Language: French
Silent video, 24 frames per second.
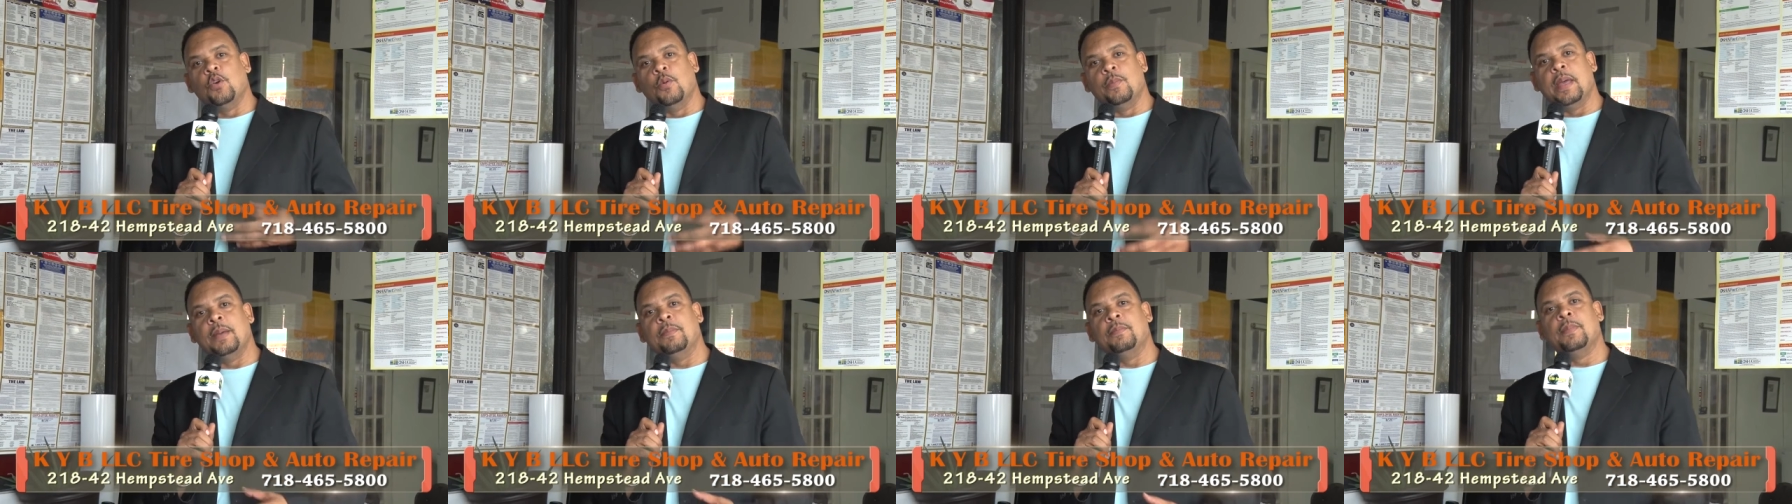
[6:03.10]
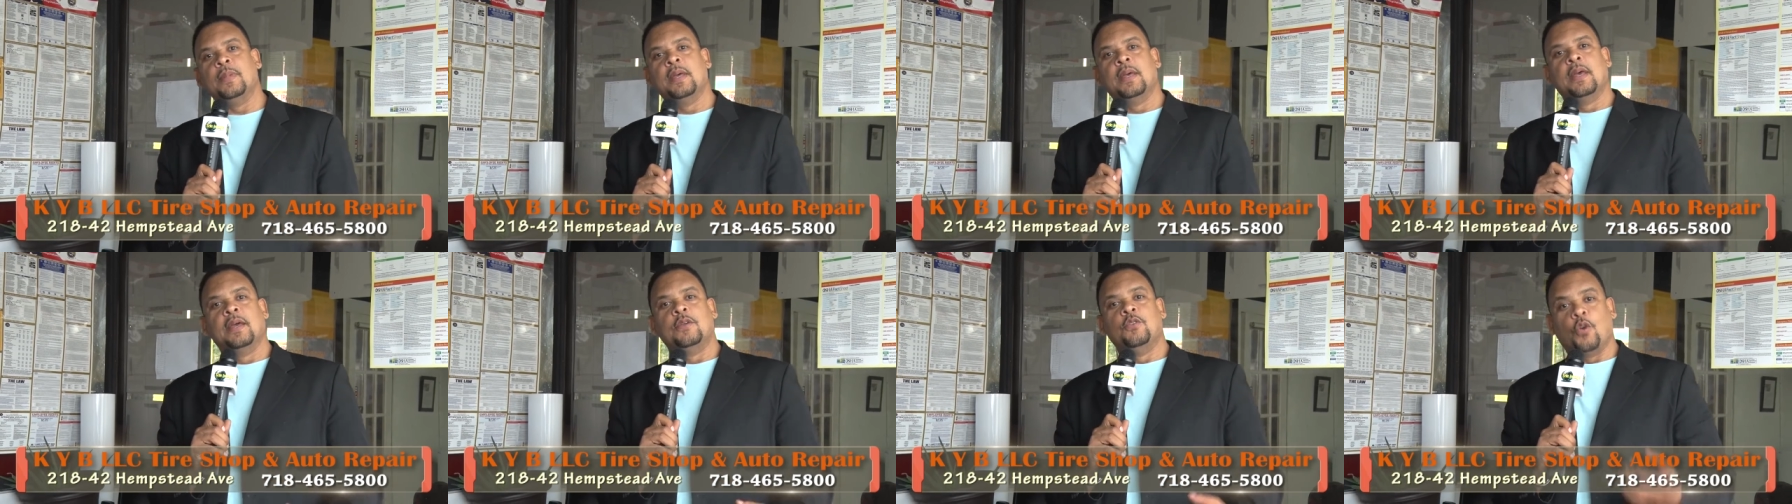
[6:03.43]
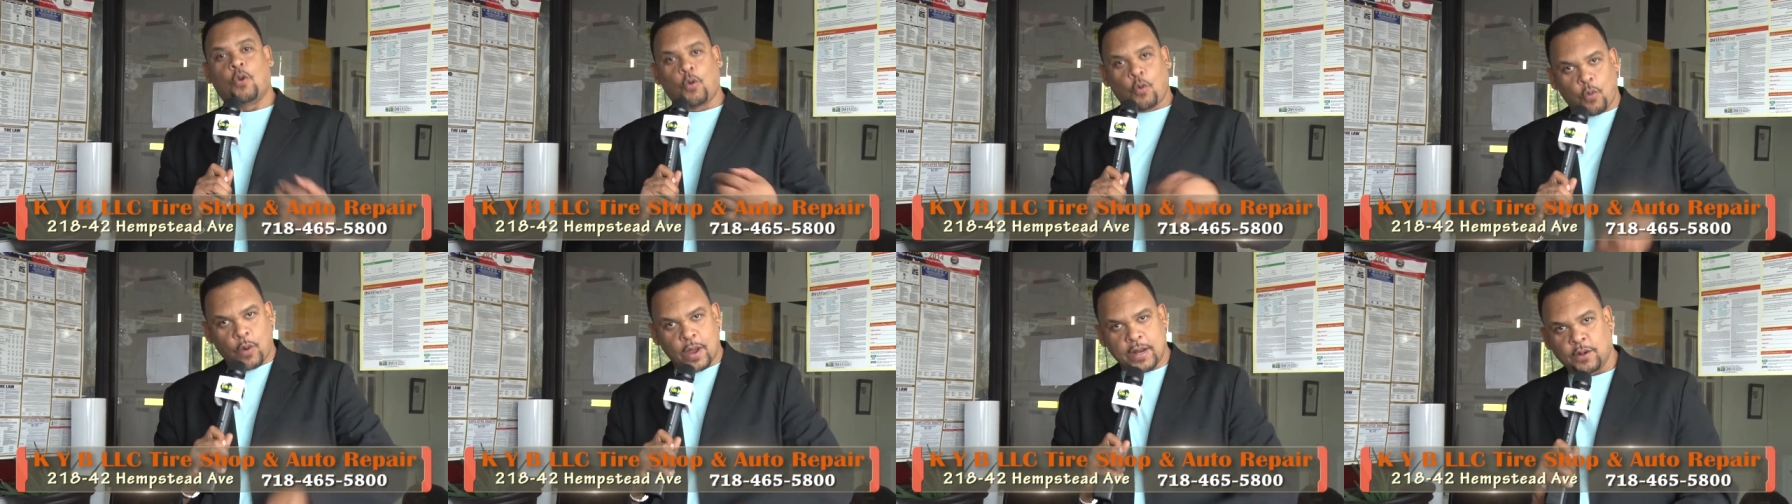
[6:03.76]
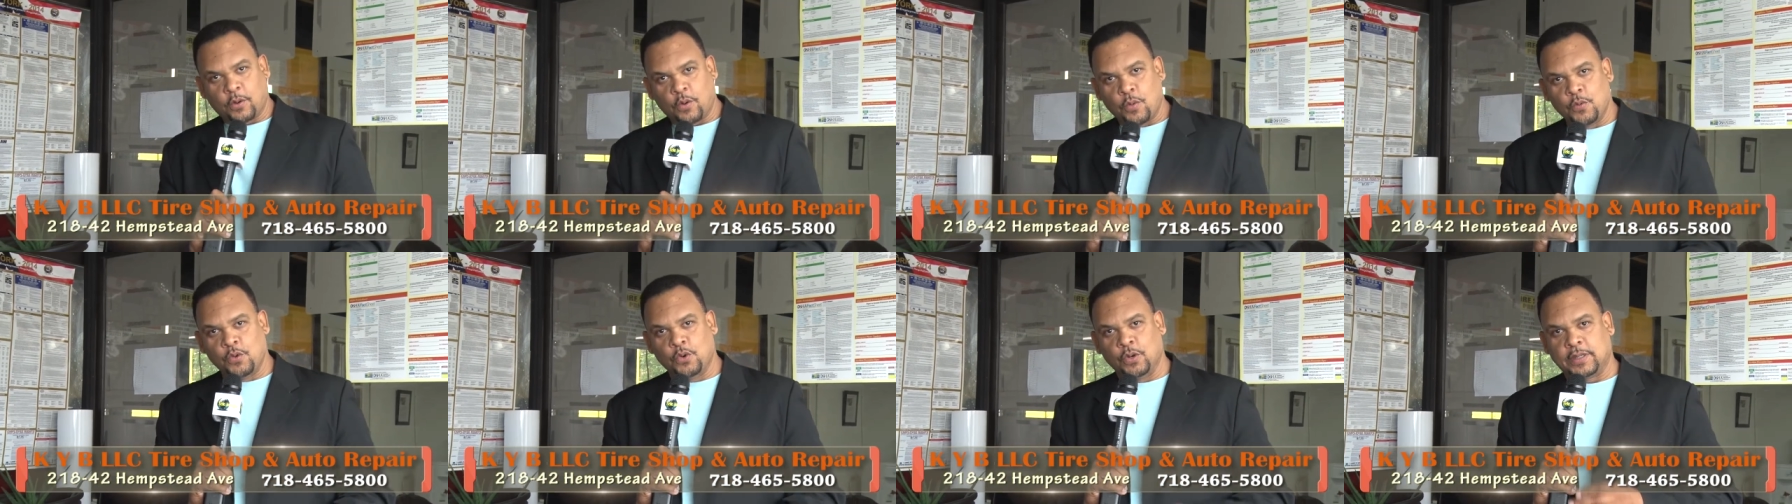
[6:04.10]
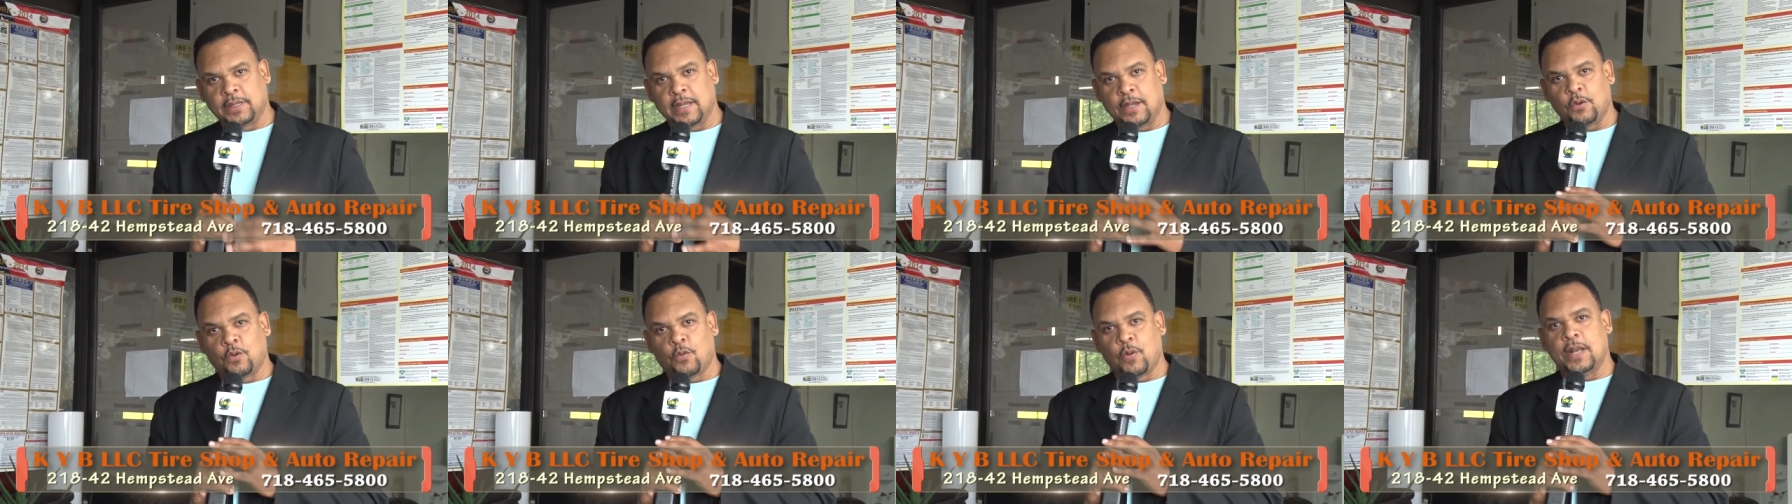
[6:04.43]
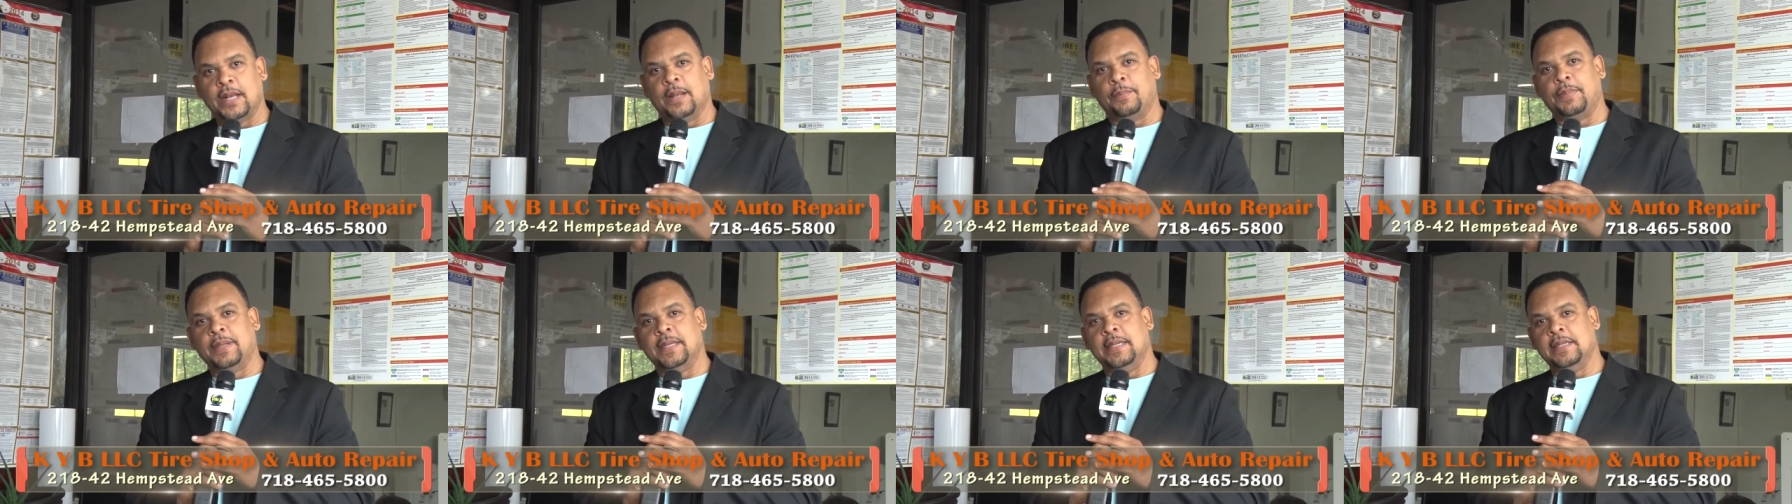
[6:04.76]
eux même, ils croient dans la communauté, ils croient
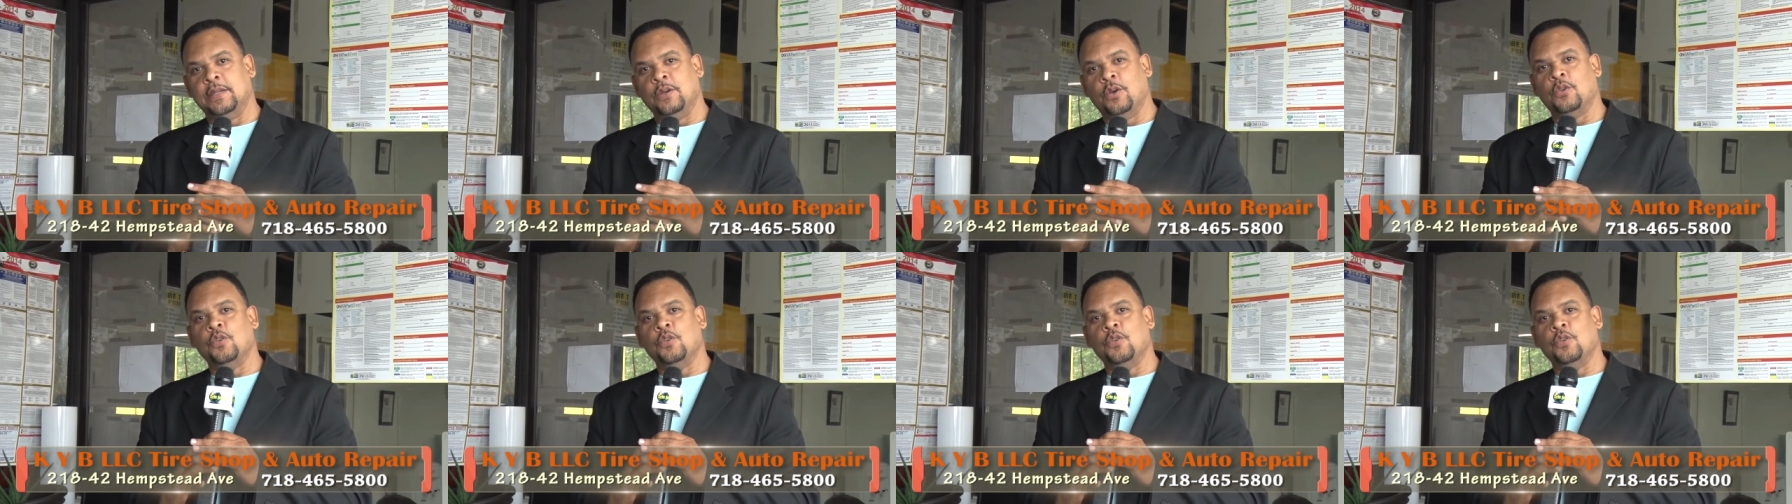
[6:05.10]
dans le pays,